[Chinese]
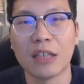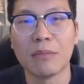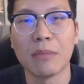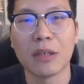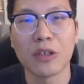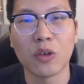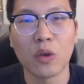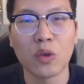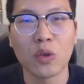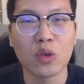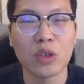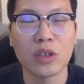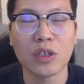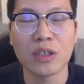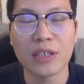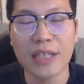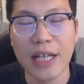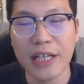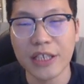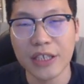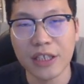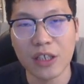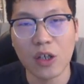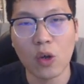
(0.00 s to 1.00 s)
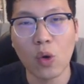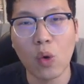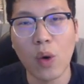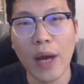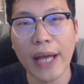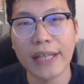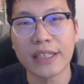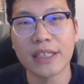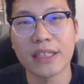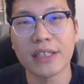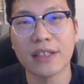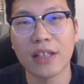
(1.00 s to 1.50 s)
那么尤其在是一个
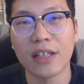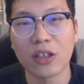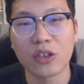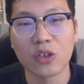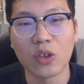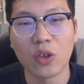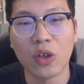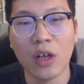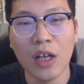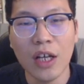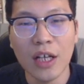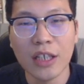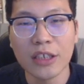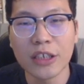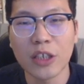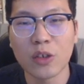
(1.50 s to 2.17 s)
快棋当中，